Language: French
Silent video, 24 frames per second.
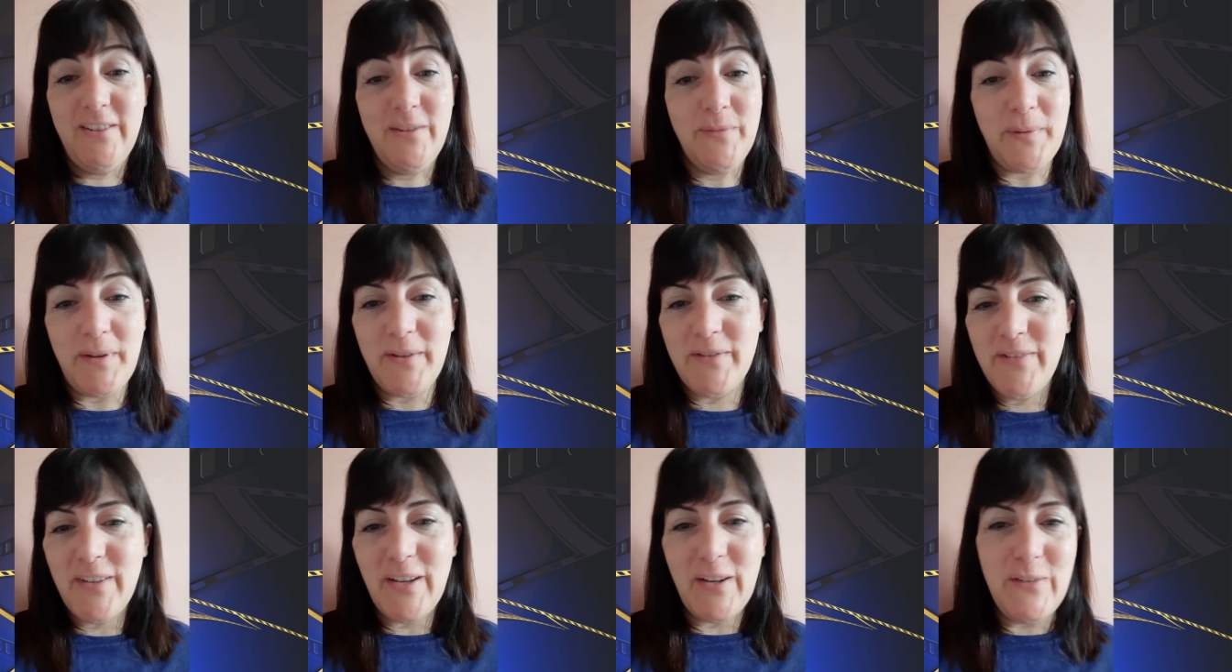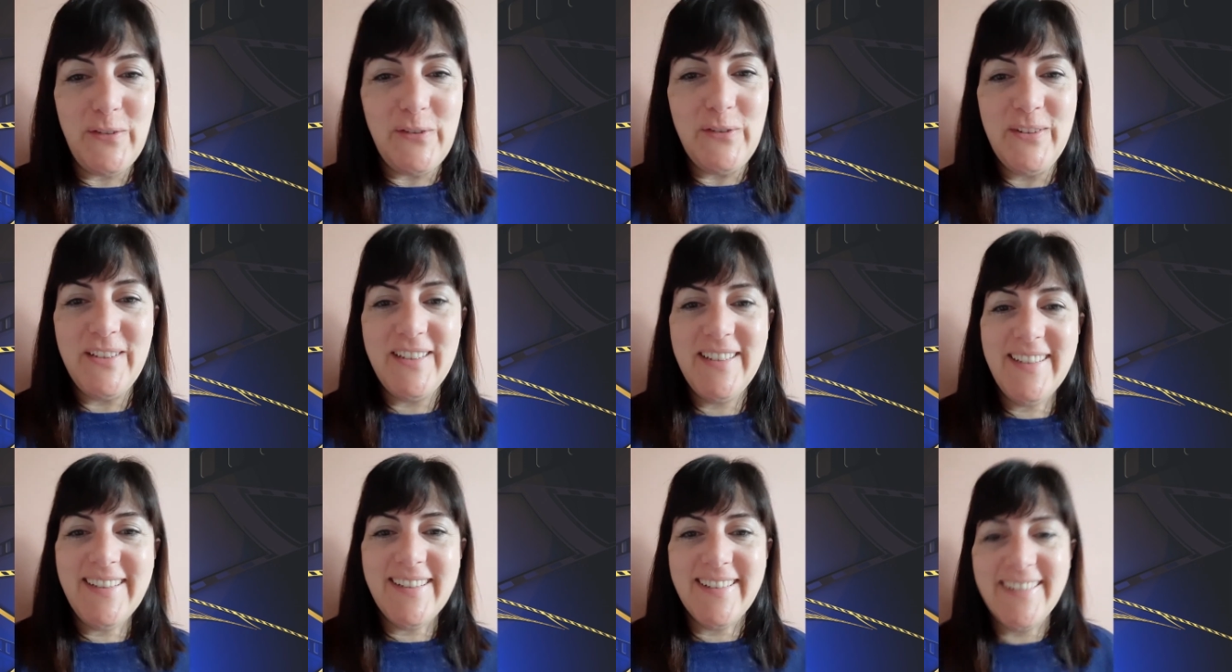je, préfère le
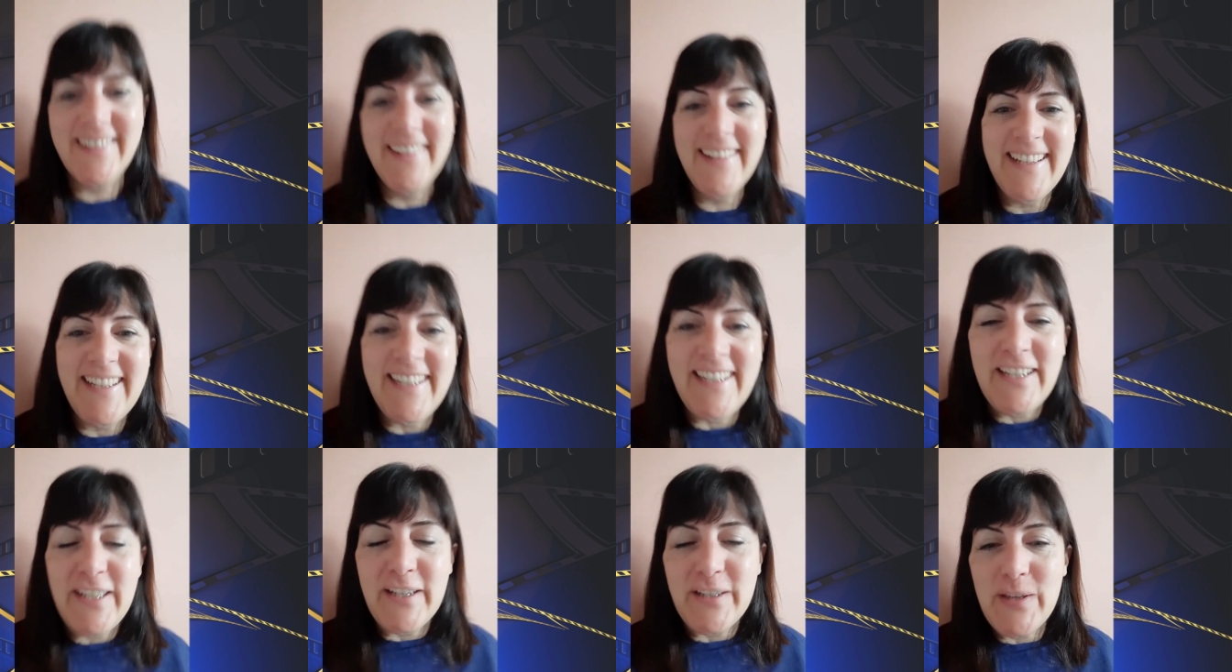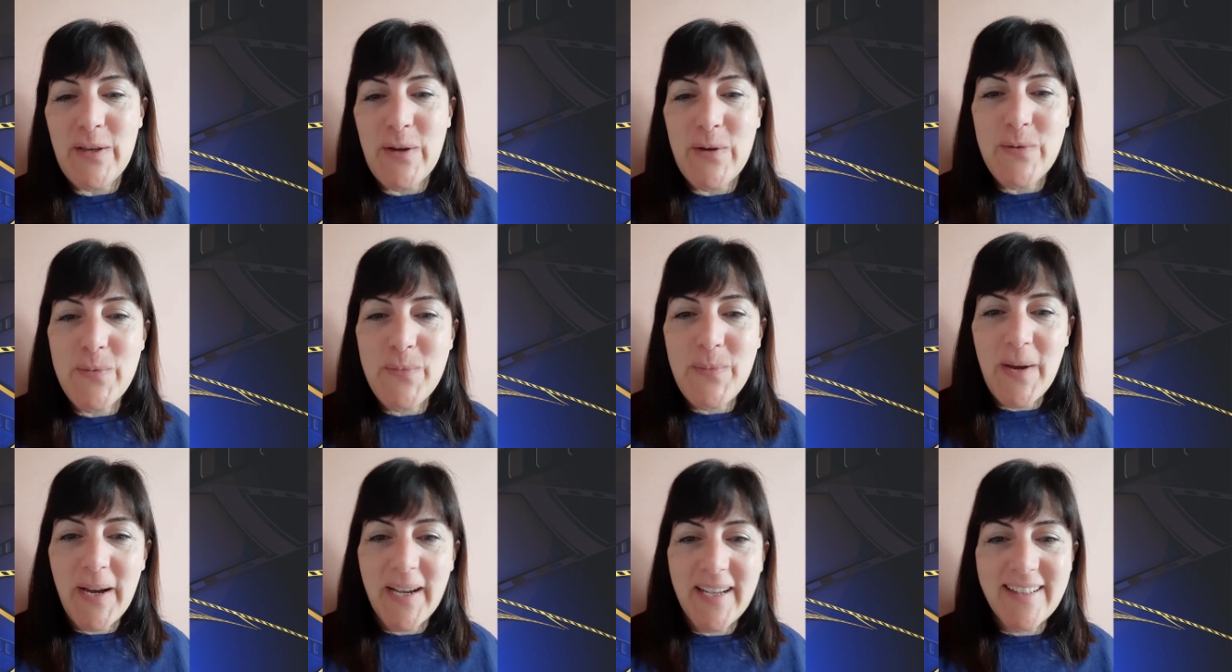dire. Il y a
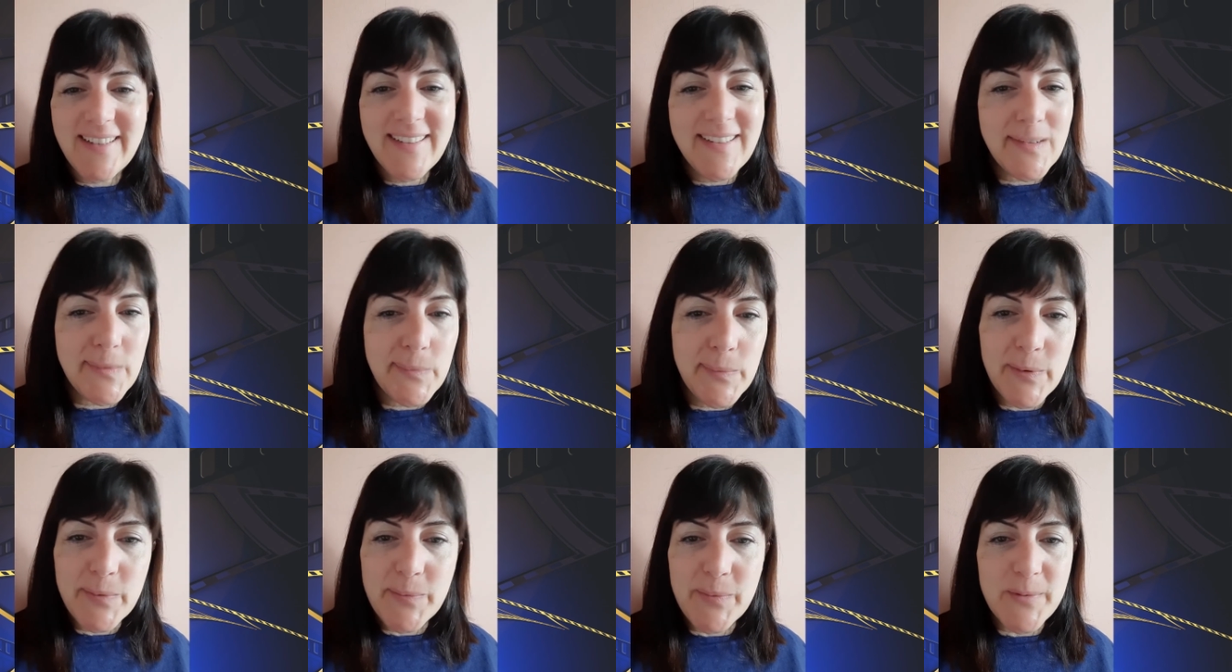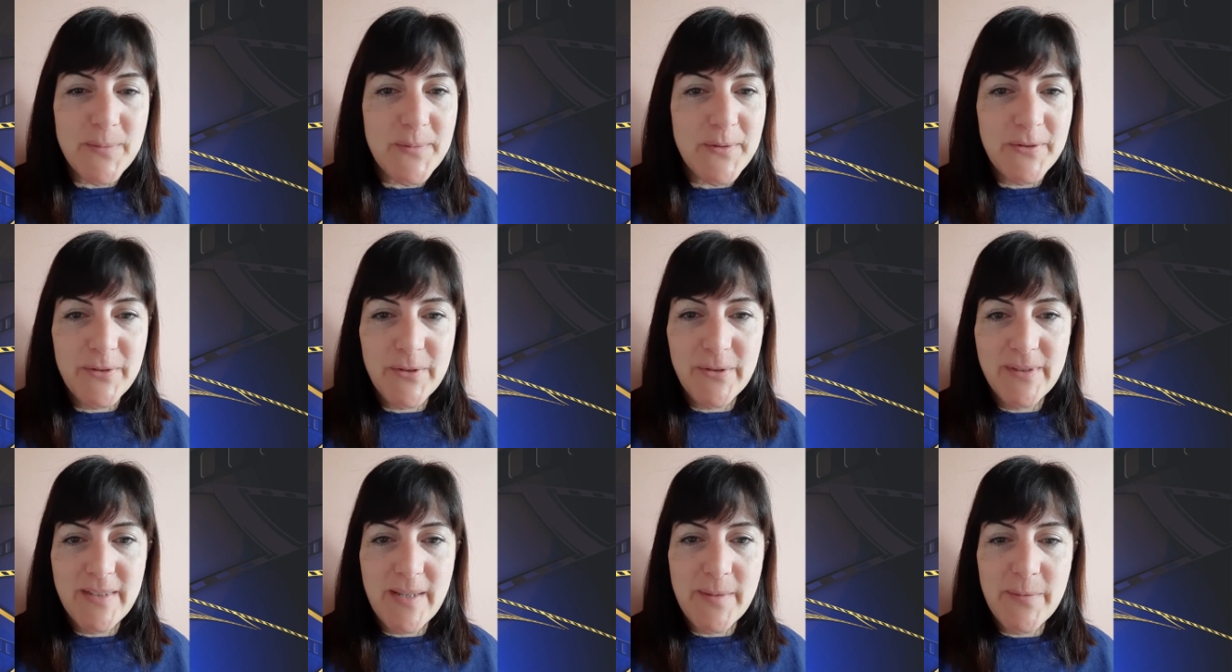eu par exemple pour mon
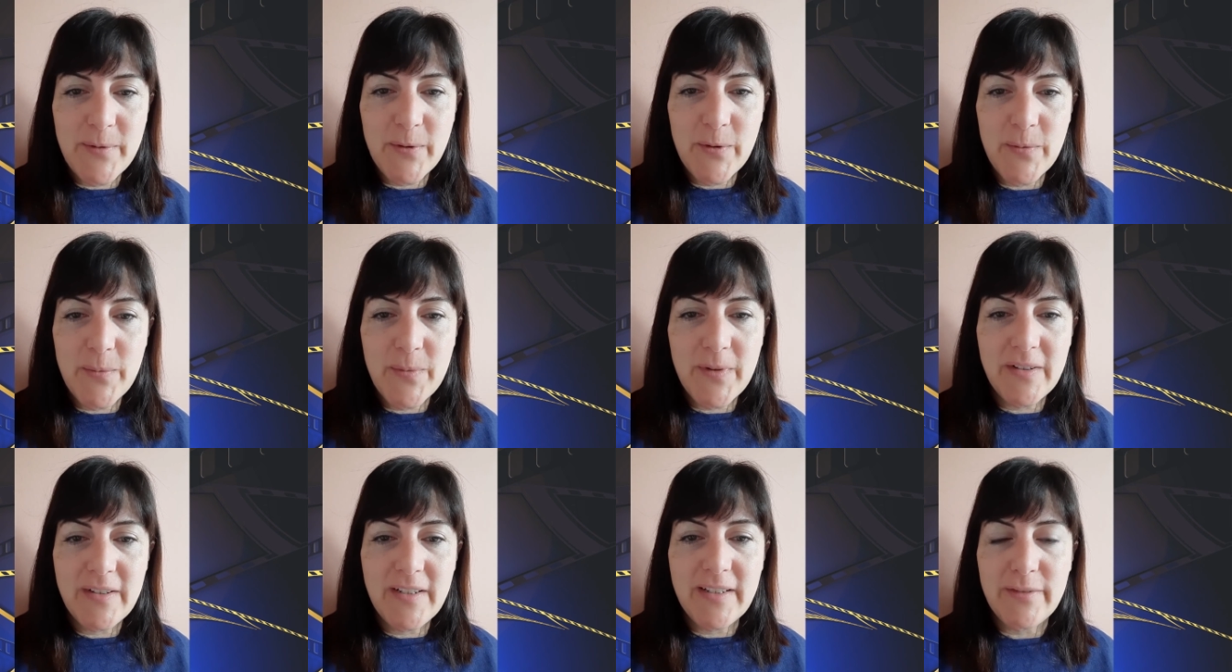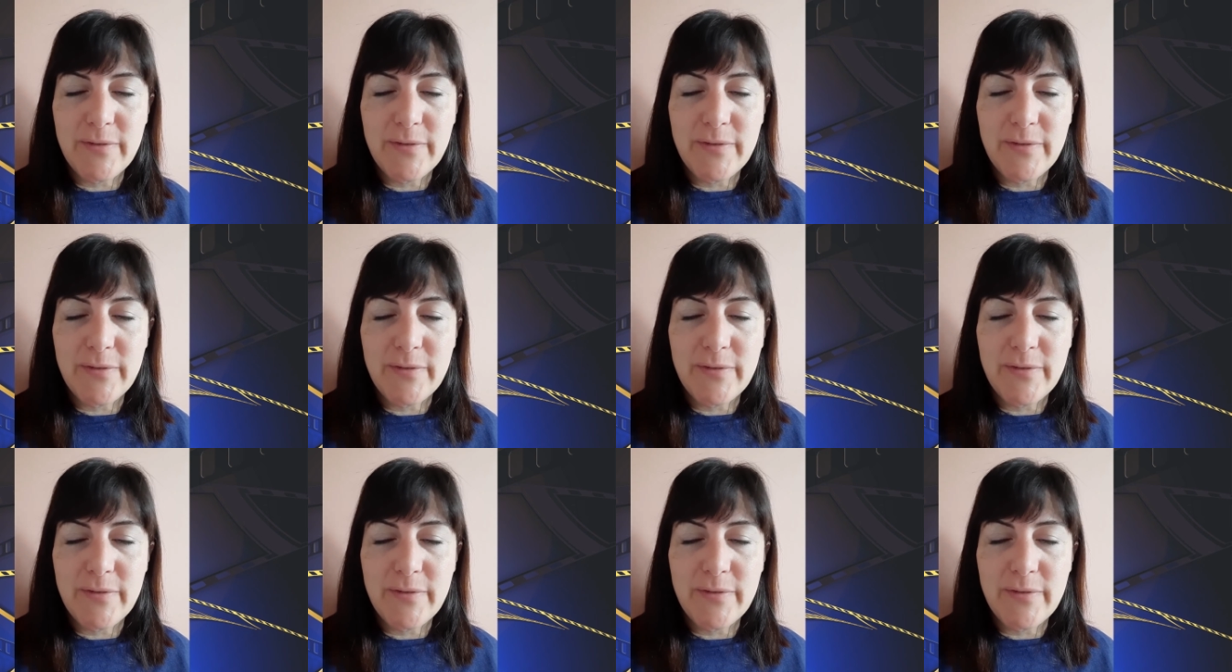deuxième roman,